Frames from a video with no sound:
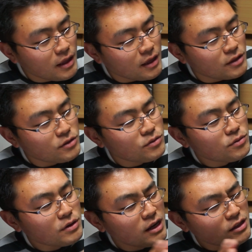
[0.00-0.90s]
ね、
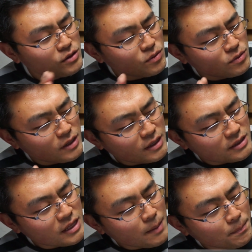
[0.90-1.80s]
週刊少
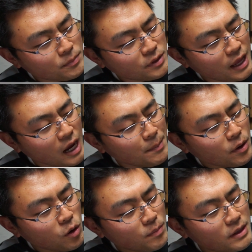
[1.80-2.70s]
年ジャンプで
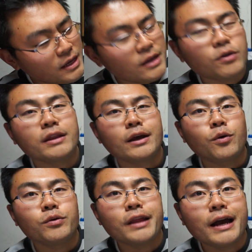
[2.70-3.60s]
アメコミヒーローやったら
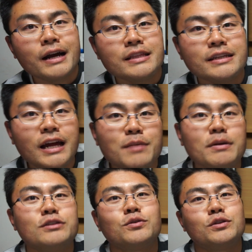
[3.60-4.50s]
こんな感じになり
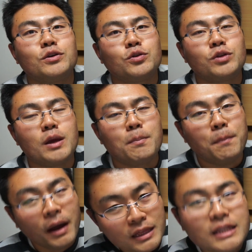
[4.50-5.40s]
ますよっていうのをね、
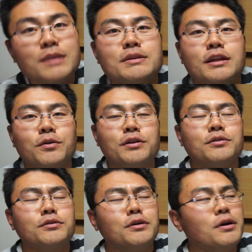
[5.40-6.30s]
バッチリ見せてくれて
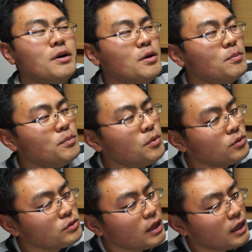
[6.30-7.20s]
る。
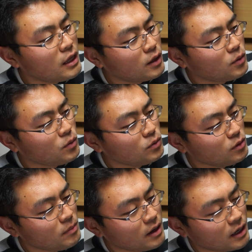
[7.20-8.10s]
僕ね、こ
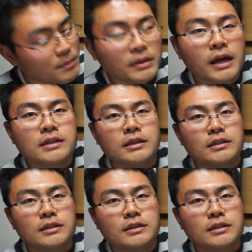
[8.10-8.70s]
の漫画今大好きで